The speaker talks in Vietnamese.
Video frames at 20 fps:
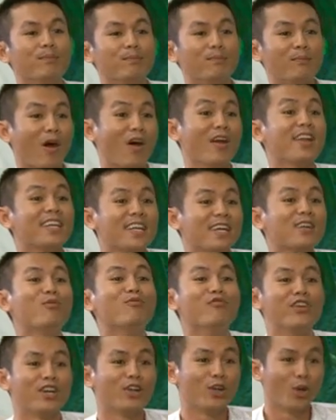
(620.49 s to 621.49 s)
bỏ đi cái công
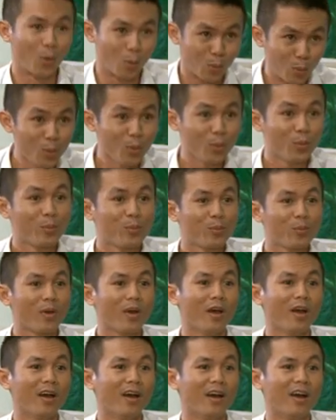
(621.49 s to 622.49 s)
việc cũ
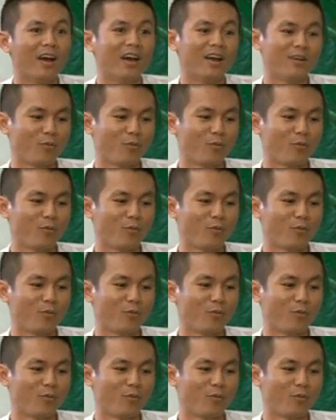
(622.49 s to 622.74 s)
à,